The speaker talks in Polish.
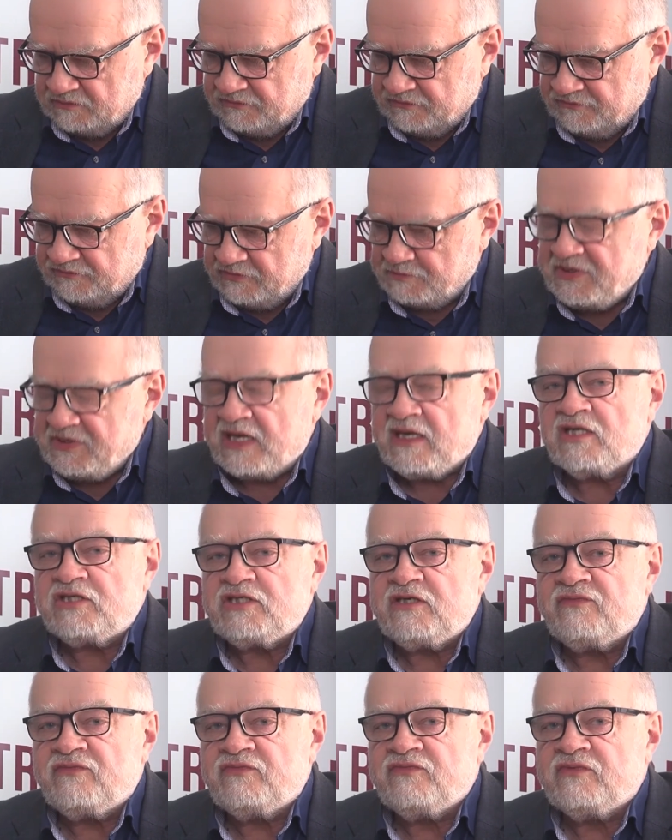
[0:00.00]
wybiera
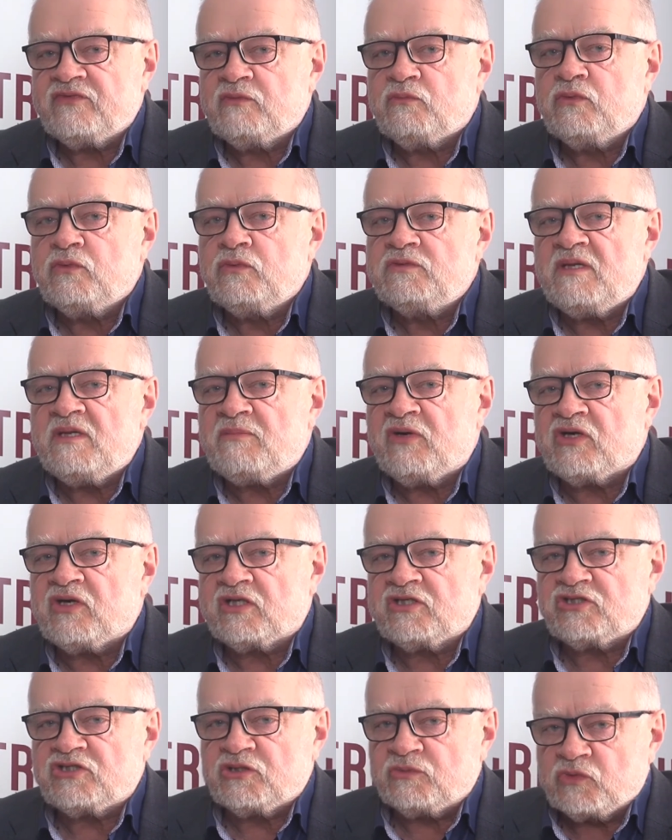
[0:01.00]
się w
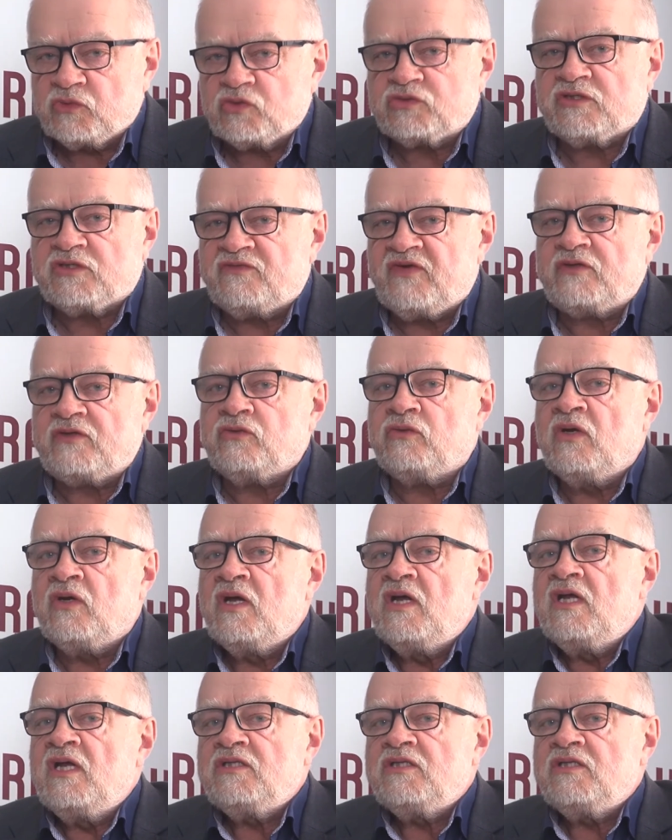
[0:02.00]
demokratycznym głosowaniu.